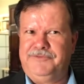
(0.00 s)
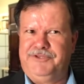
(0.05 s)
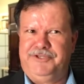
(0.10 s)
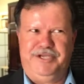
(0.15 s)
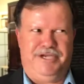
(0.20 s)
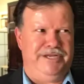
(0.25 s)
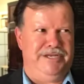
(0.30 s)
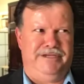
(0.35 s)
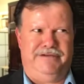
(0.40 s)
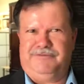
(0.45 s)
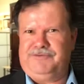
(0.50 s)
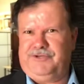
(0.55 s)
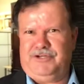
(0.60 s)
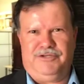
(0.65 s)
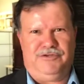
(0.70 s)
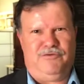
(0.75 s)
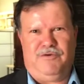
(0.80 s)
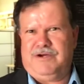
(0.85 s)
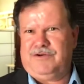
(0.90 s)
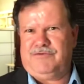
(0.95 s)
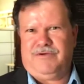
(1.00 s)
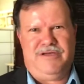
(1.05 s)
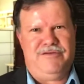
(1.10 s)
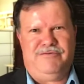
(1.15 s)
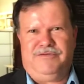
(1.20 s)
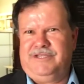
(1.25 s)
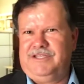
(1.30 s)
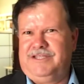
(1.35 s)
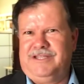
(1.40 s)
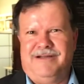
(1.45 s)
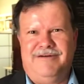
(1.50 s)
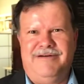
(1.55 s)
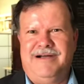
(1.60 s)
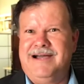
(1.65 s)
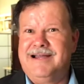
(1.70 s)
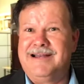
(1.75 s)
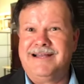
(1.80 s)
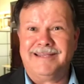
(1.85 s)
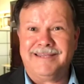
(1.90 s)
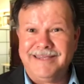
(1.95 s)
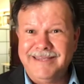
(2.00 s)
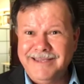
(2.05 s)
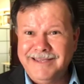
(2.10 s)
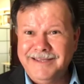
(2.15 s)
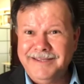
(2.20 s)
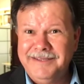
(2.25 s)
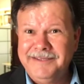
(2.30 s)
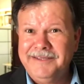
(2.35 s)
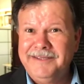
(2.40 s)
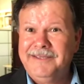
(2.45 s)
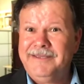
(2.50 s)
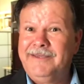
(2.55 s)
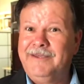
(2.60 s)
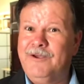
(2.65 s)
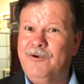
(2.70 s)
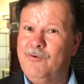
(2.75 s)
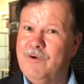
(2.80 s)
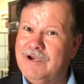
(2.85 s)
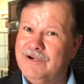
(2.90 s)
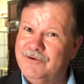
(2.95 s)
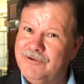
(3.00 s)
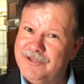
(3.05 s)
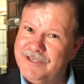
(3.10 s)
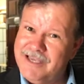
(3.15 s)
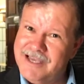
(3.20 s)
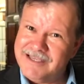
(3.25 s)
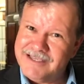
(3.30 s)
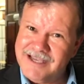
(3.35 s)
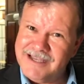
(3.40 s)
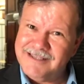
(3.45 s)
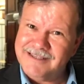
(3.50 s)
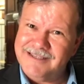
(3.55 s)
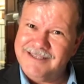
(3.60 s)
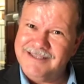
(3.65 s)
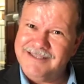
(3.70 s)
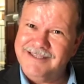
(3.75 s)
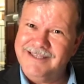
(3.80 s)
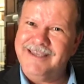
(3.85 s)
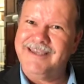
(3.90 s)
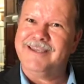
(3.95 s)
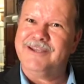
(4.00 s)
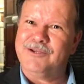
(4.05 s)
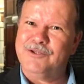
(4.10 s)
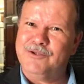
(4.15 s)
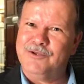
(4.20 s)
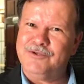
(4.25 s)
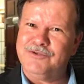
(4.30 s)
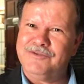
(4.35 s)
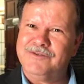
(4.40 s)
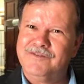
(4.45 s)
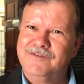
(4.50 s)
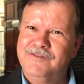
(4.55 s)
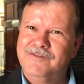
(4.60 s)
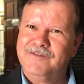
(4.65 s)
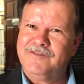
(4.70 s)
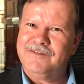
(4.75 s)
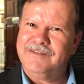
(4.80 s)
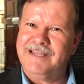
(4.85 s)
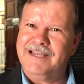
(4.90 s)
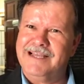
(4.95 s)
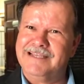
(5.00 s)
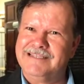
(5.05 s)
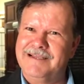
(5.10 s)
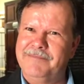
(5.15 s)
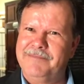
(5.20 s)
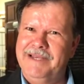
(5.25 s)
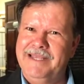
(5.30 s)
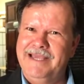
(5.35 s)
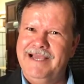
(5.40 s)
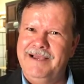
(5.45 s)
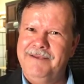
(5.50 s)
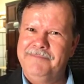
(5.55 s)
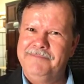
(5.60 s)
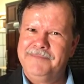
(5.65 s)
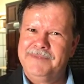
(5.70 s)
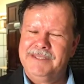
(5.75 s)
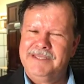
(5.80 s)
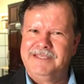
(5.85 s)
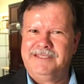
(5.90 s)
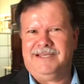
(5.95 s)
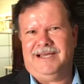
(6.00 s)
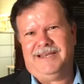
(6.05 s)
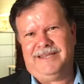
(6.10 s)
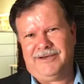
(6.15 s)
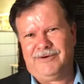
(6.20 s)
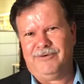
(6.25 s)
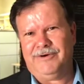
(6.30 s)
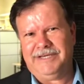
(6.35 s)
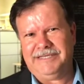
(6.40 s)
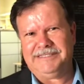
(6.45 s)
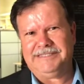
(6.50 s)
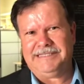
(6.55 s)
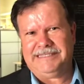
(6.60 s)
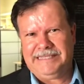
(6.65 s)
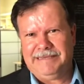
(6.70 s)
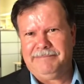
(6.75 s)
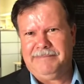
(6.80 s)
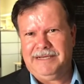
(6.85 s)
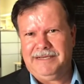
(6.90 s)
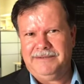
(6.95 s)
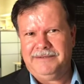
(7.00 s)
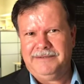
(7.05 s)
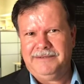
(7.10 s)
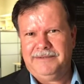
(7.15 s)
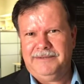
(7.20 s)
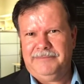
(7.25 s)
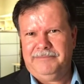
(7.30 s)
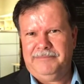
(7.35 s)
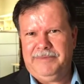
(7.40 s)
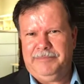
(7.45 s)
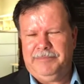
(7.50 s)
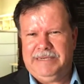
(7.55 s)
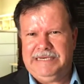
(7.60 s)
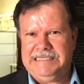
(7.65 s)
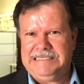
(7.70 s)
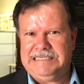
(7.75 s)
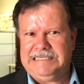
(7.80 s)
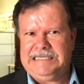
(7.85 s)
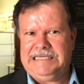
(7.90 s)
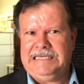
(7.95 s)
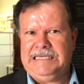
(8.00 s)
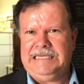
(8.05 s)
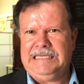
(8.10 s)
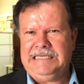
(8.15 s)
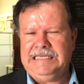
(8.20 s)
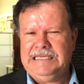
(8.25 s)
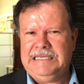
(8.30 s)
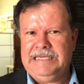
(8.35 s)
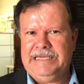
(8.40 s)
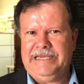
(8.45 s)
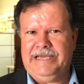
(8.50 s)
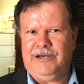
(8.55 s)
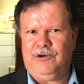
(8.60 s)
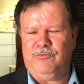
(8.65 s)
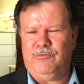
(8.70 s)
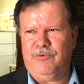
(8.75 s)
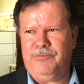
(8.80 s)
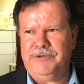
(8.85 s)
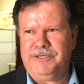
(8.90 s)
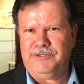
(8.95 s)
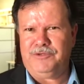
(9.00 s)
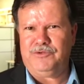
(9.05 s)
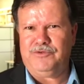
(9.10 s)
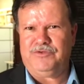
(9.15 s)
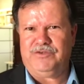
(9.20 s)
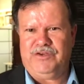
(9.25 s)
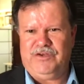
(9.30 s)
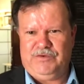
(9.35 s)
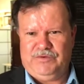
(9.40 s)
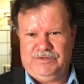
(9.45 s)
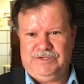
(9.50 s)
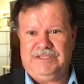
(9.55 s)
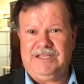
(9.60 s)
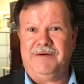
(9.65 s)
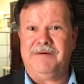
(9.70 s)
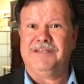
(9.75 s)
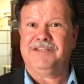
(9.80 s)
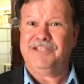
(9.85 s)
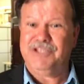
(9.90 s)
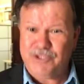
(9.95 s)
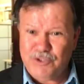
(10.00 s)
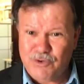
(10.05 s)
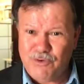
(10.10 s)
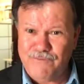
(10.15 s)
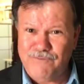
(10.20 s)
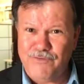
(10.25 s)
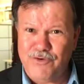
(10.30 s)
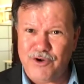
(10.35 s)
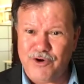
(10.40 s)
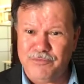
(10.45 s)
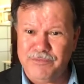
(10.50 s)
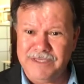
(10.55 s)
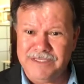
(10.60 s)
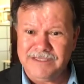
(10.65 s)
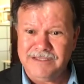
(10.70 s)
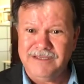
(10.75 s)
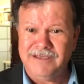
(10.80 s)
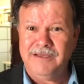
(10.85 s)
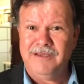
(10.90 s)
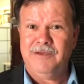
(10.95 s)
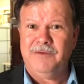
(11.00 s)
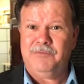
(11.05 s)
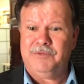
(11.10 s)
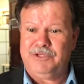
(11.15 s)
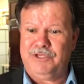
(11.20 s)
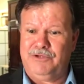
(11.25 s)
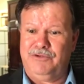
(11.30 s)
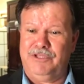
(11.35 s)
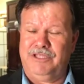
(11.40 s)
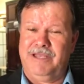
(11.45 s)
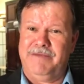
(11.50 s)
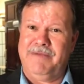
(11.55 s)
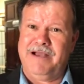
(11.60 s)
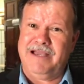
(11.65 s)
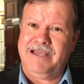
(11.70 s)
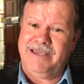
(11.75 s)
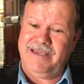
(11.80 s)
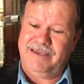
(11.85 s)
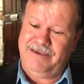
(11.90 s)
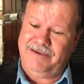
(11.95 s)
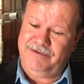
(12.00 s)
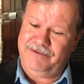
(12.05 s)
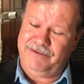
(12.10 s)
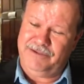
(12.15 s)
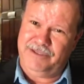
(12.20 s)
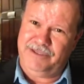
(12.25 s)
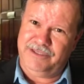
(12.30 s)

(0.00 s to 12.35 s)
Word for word: tienen tres cuatro años de trabajar aquí y cuatro días antes de irnos de la asamblea salen con este tema. Me parece que en algún momento, si ellos estaban disconformes, pues era un tema que